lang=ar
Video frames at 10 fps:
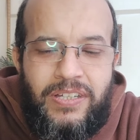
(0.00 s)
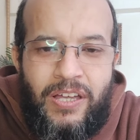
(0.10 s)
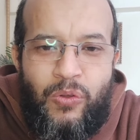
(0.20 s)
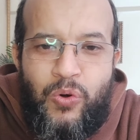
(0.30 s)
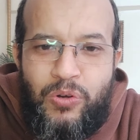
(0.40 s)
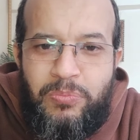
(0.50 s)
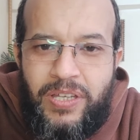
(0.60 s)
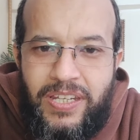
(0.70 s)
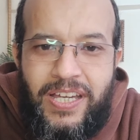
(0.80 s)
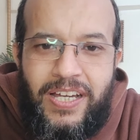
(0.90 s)
القرب
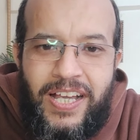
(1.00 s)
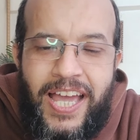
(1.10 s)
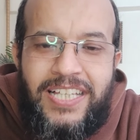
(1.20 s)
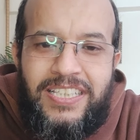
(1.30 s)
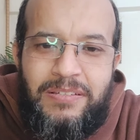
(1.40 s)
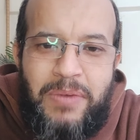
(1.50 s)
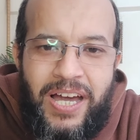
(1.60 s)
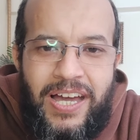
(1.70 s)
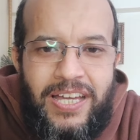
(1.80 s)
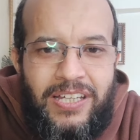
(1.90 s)
هنا جاي
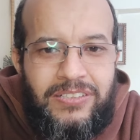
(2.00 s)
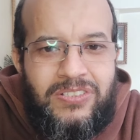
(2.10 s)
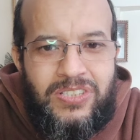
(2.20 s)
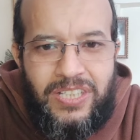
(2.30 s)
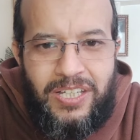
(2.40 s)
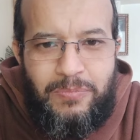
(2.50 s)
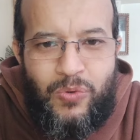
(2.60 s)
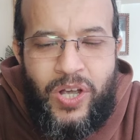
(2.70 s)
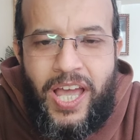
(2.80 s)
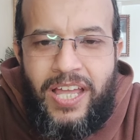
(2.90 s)
مع آيات الصيام
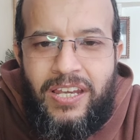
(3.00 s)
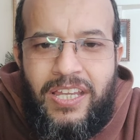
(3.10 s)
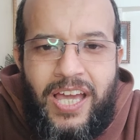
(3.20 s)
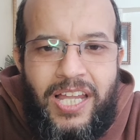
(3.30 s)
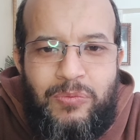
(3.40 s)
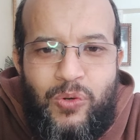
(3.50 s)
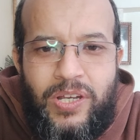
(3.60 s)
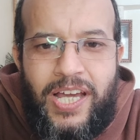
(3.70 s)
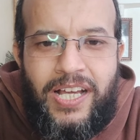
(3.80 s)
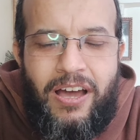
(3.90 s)
وكأن يعني
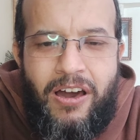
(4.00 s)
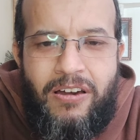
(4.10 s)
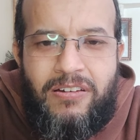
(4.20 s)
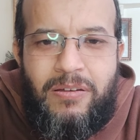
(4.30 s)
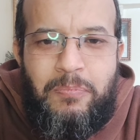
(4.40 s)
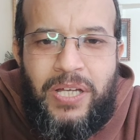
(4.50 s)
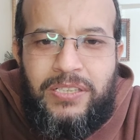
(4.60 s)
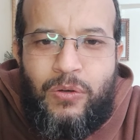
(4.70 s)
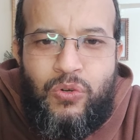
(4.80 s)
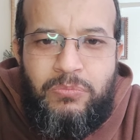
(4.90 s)
بيقول لك أقرب ما
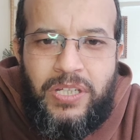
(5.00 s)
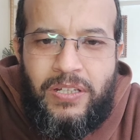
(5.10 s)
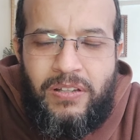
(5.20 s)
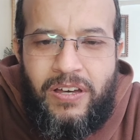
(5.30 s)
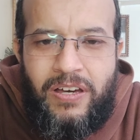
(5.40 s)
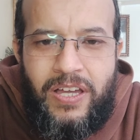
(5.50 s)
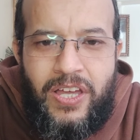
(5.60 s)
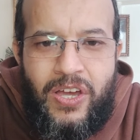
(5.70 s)
تكون من الله